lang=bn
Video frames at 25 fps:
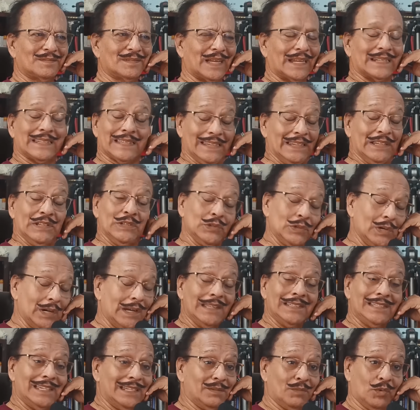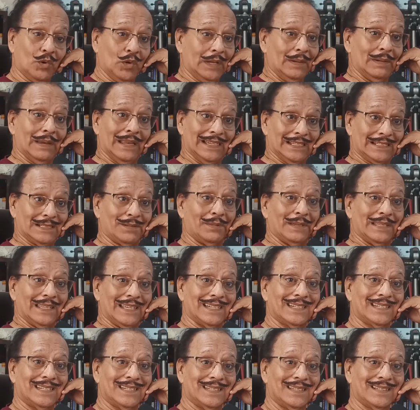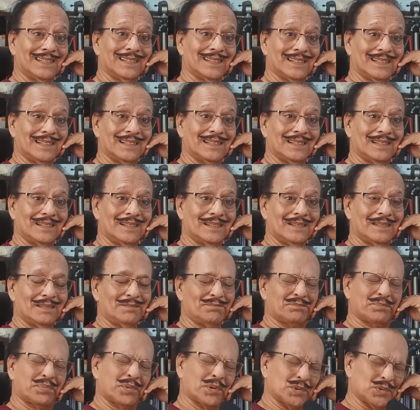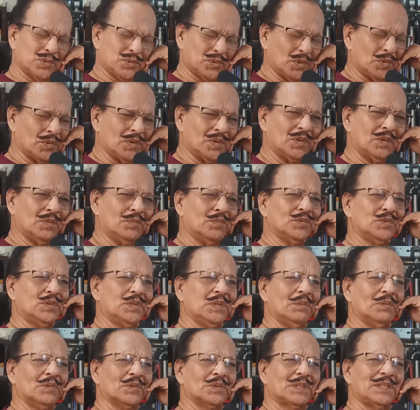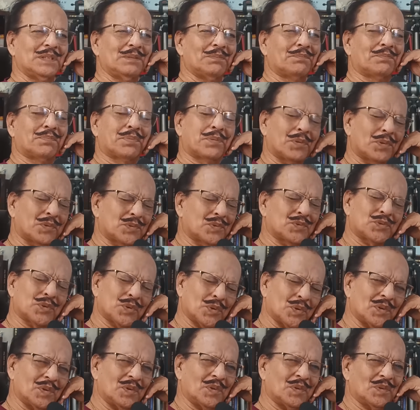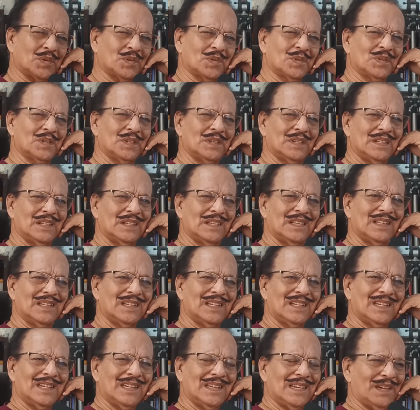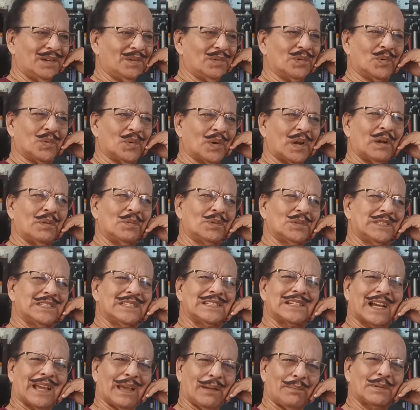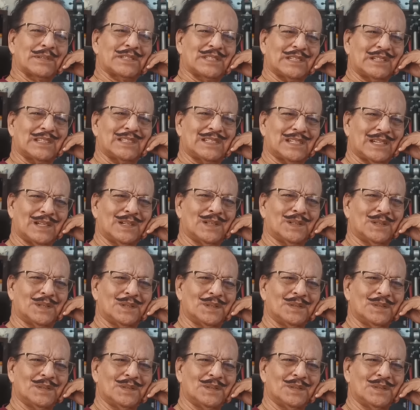একটা ইন্টেলিজেন্ট মহিলা হিসেবে দেখি প্রচণ্ড বুদ্ধিমতী প্রচণ্ড এবং ওনার মধ্যে যা ক্যাপাসিটি ছিল